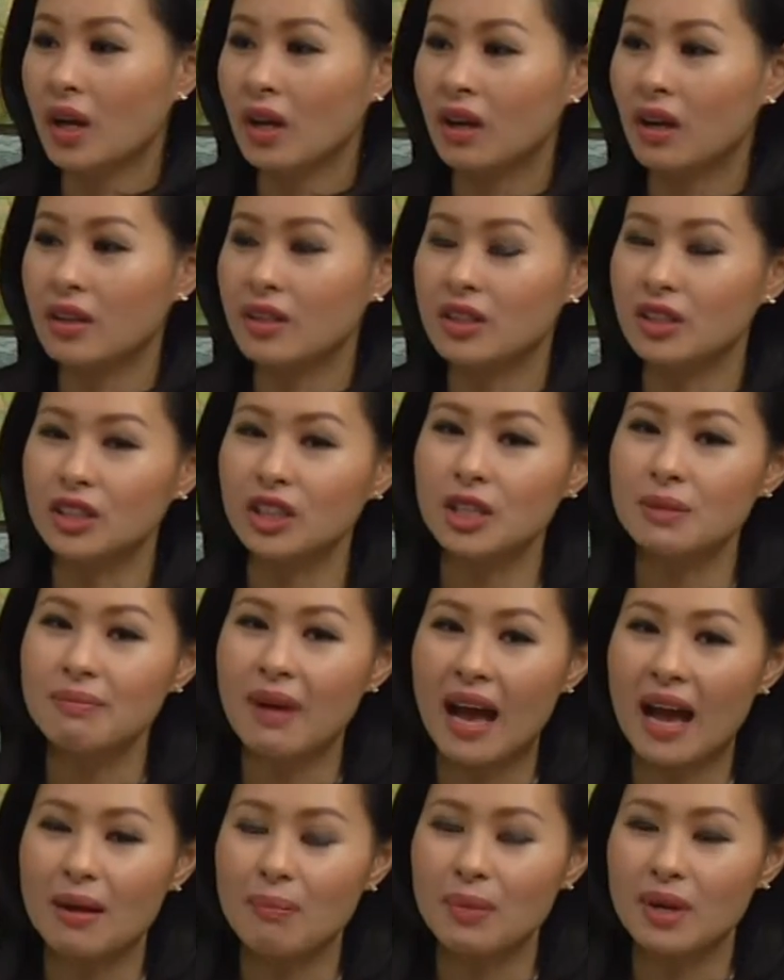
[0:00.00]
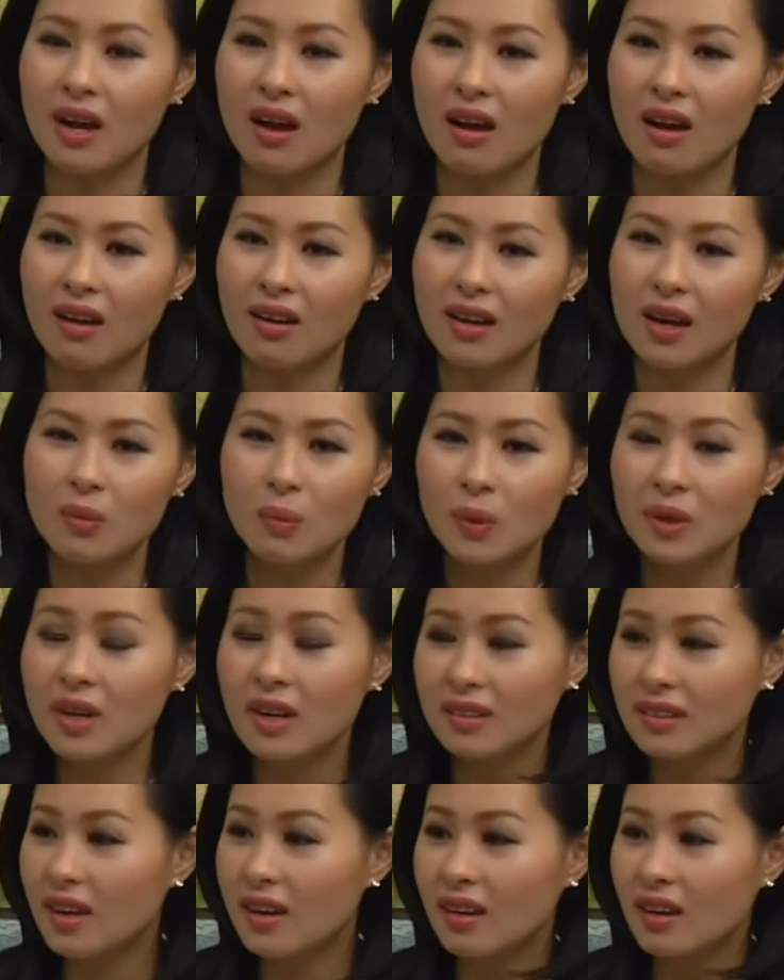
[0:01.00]
Dạ. còn những người bạn mà họ không có
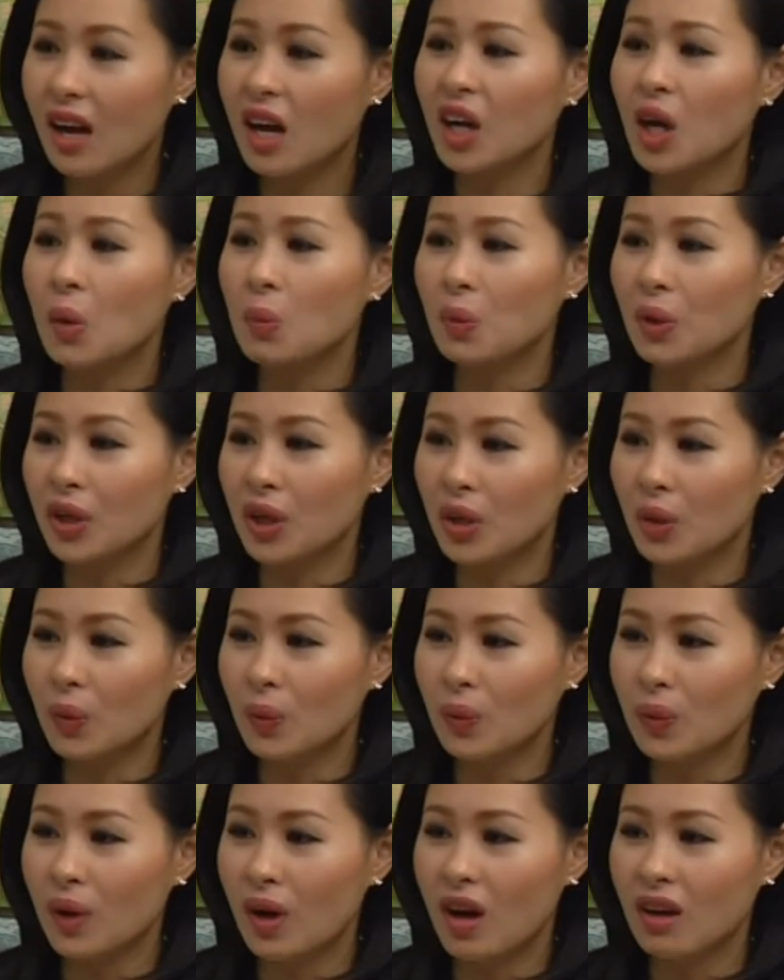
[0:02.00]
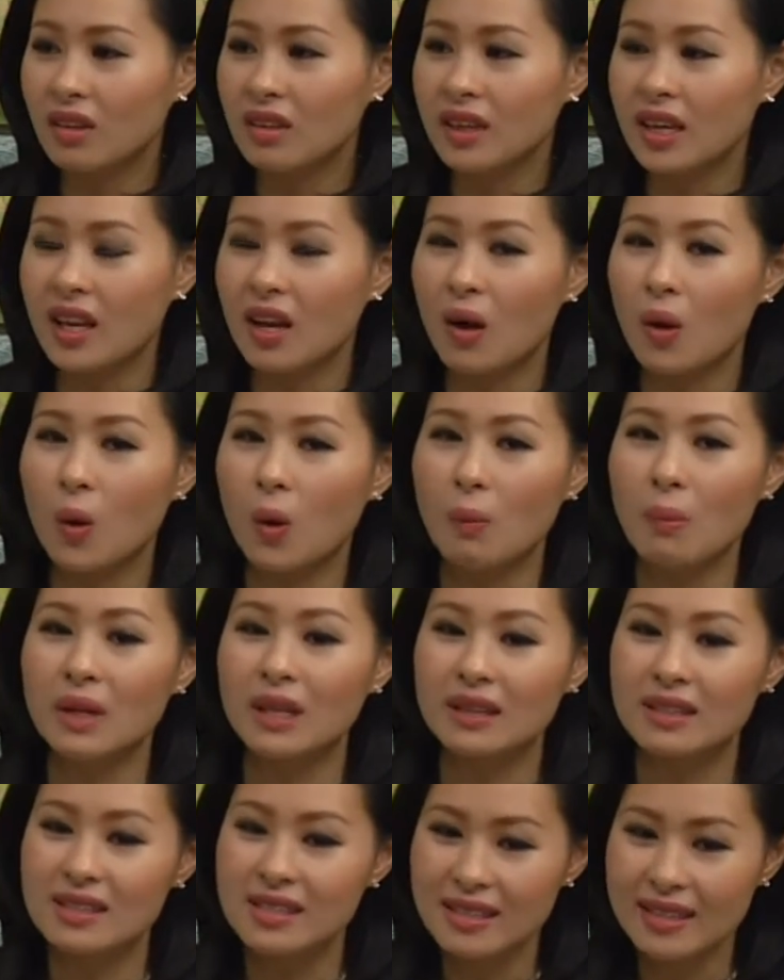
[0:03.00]
đơn thân họ không có hiểu họ yeah. Dạ. cứ nghĩ là ủa
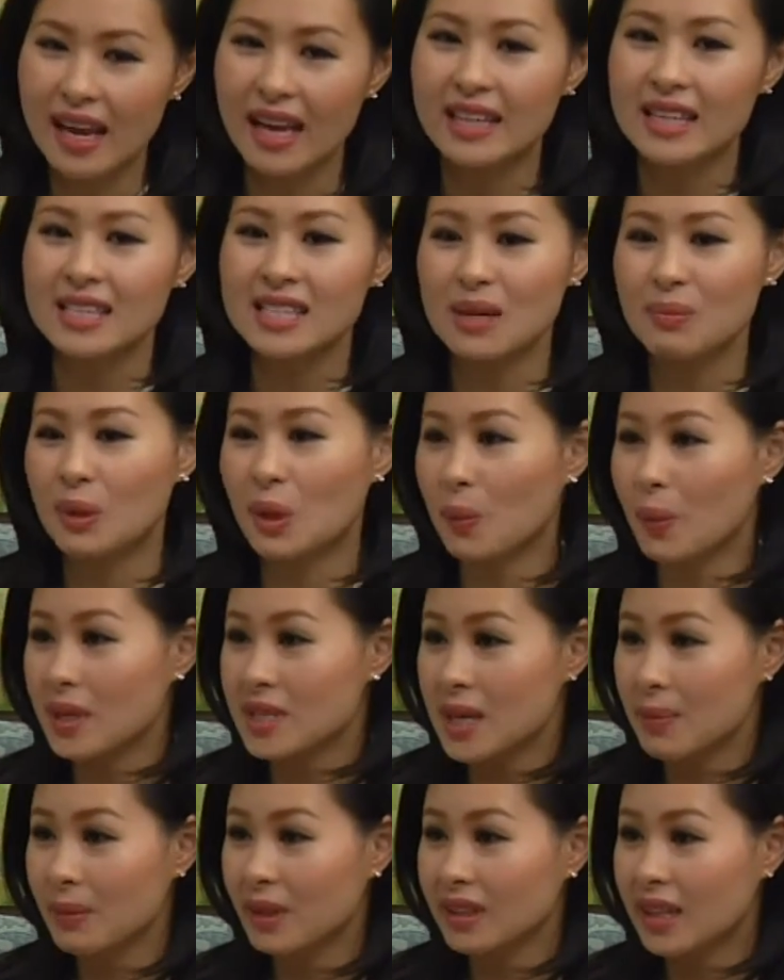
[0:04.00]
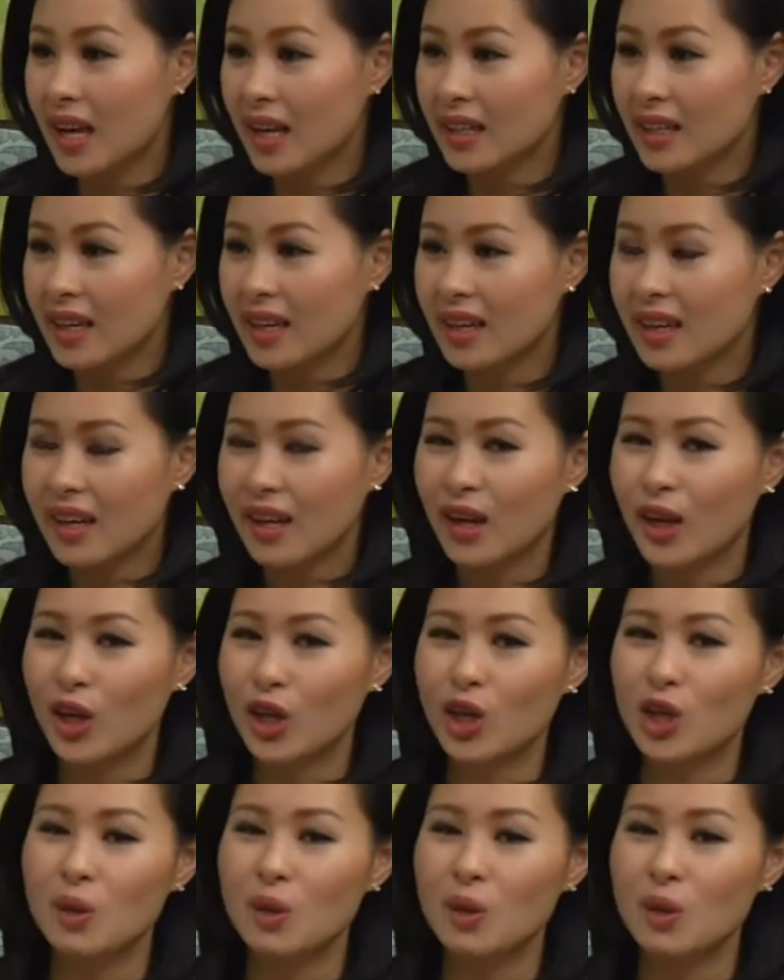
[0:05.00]
mình như vậy tại sao mình không accept người ta như vậy ừ.